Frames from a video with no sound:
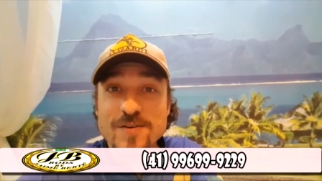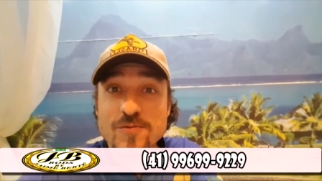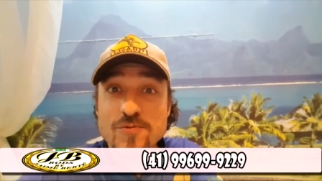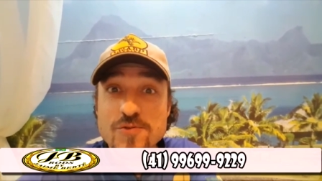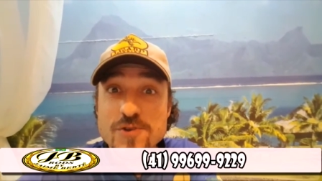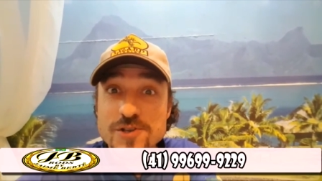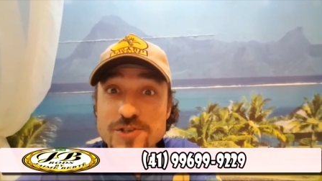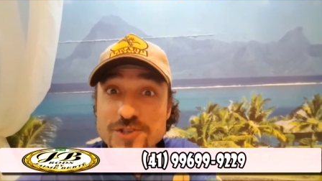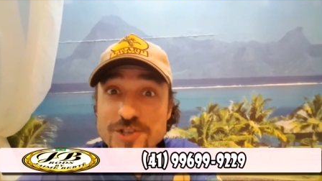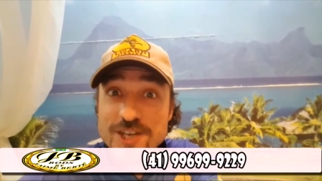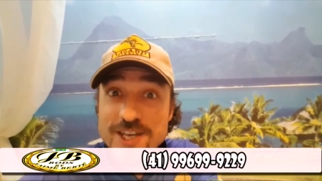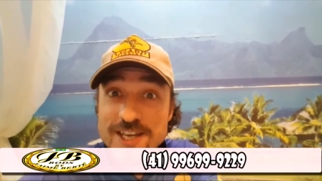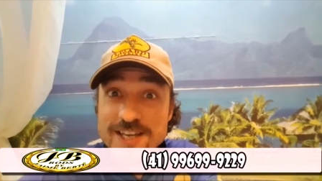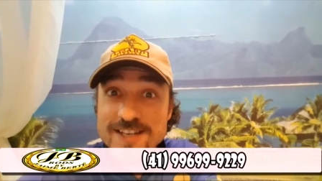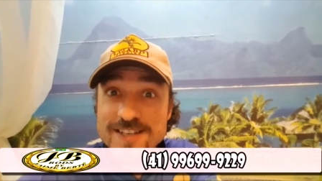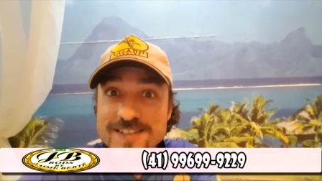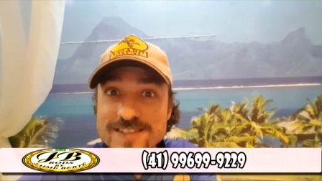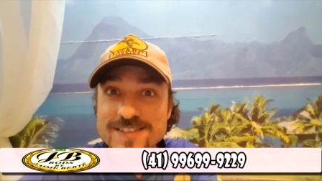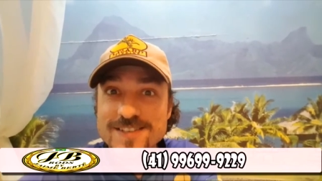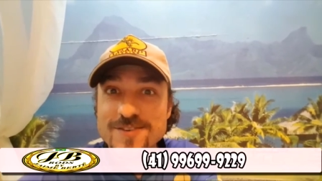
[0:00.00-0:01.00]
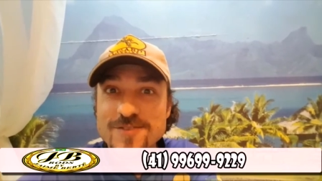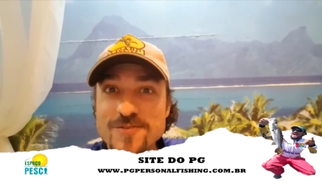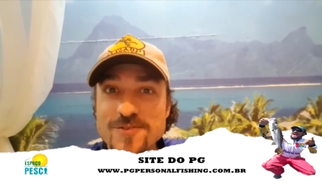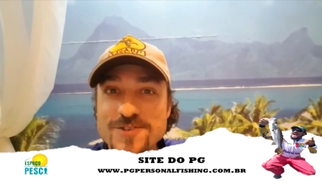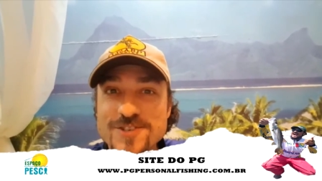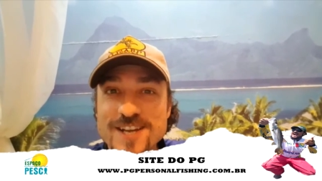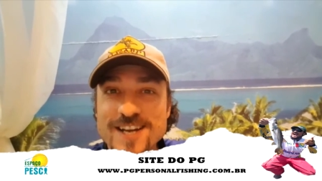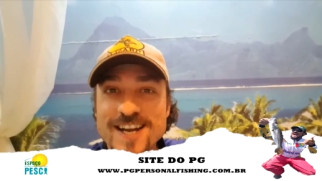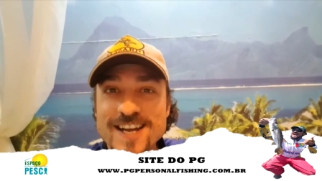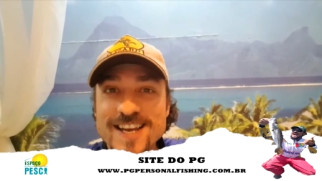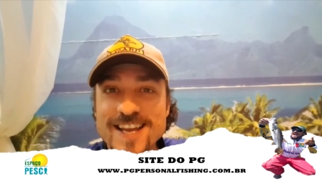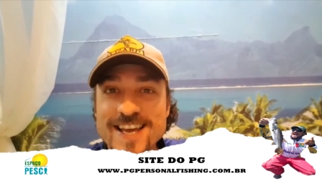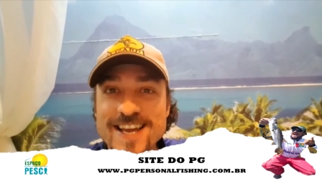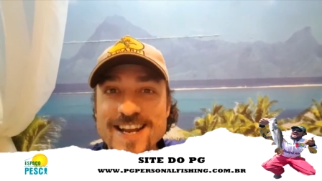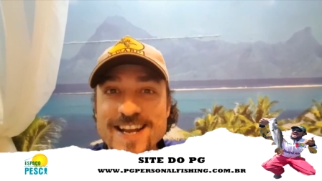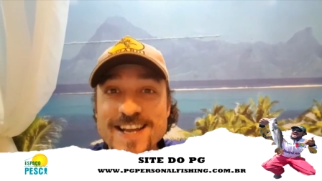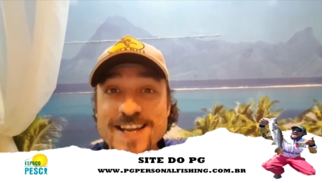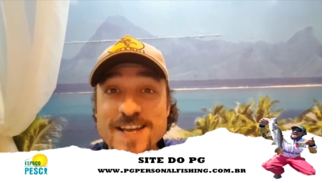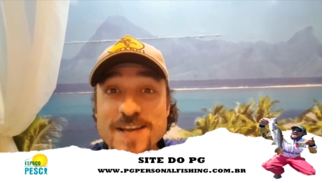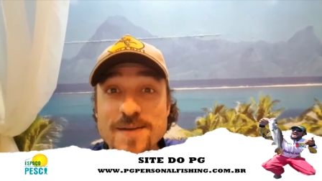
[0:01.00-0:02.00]
curtinhas, onde a
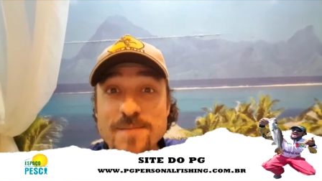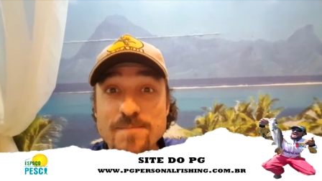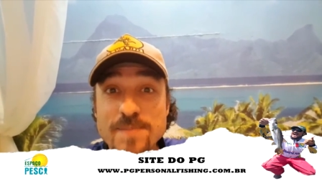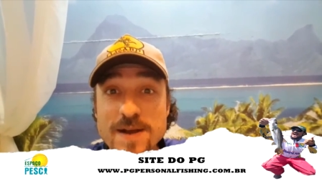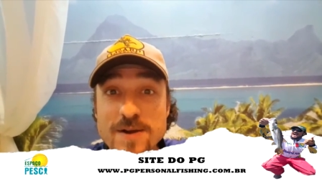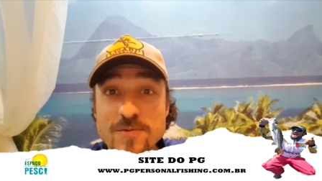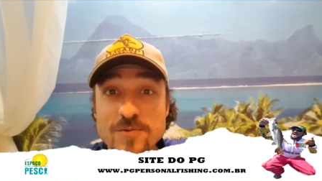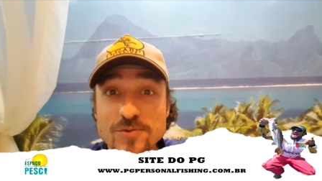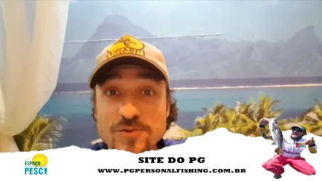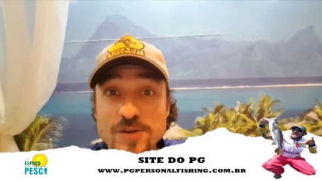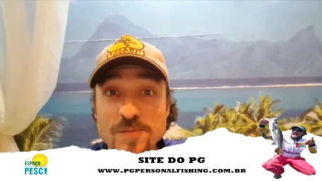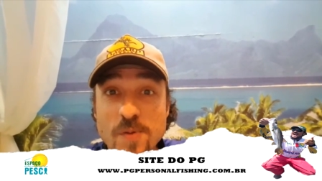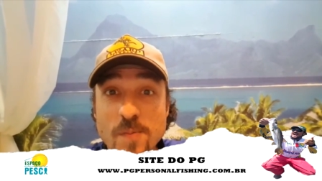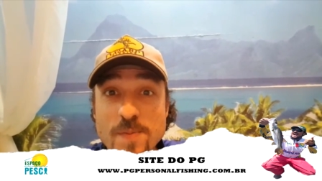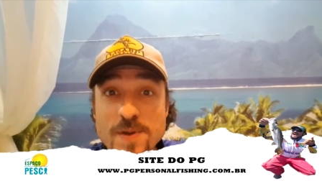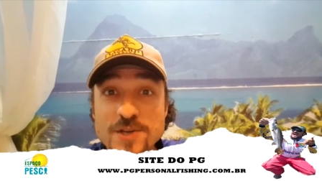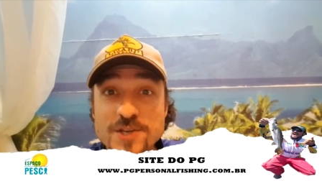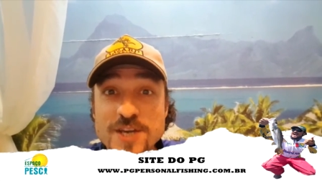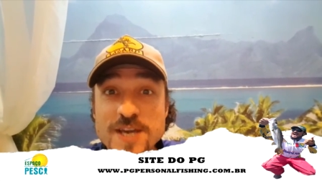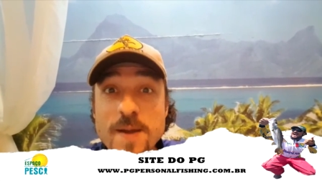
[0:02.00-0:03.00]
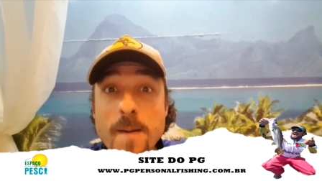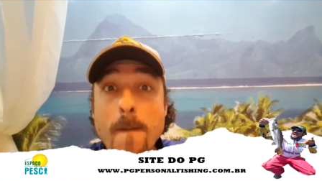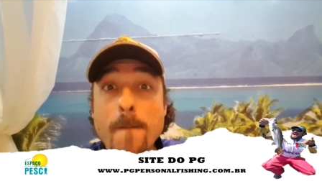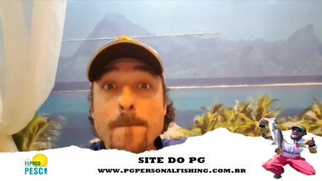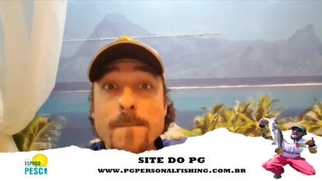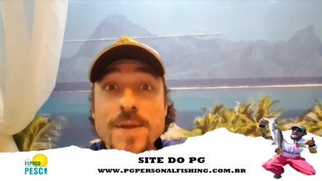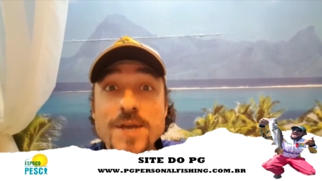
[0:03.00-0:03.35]
galera perguntou pro PG,